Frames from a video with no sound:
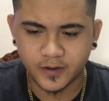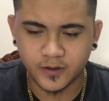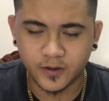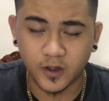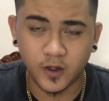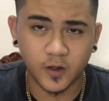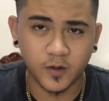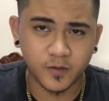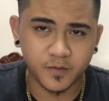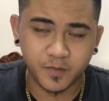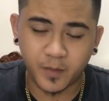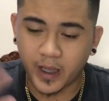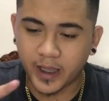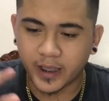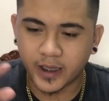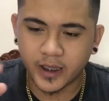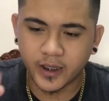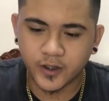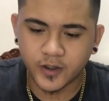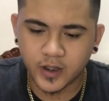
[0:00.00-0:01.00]
So,
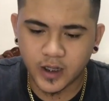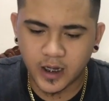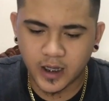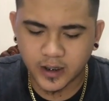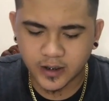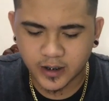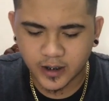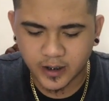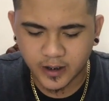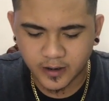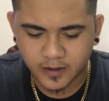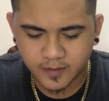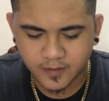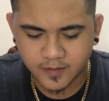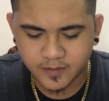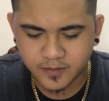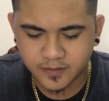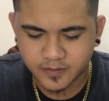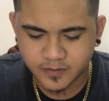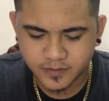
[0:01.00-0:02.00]
pakinggan nyo na lang din
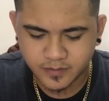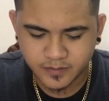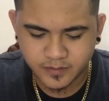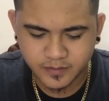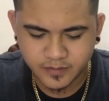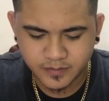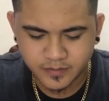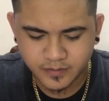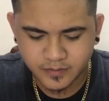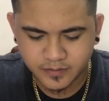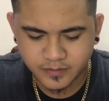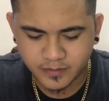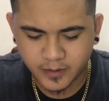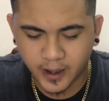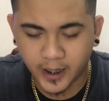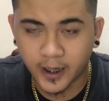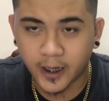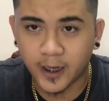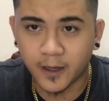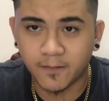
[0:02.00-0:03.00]

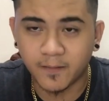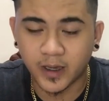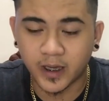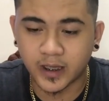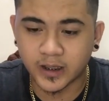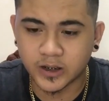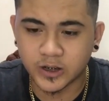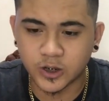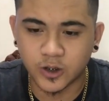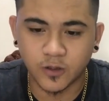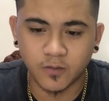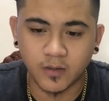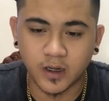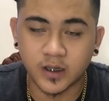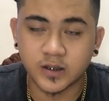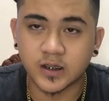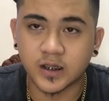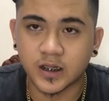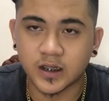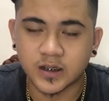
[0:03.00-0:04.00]
para magets nyo yung
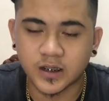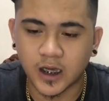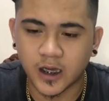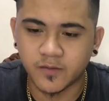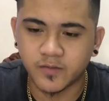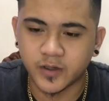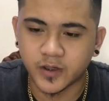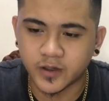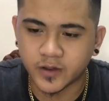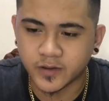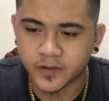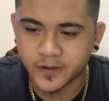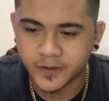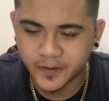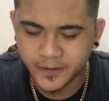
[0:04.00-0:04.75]
mga sinasabi ko.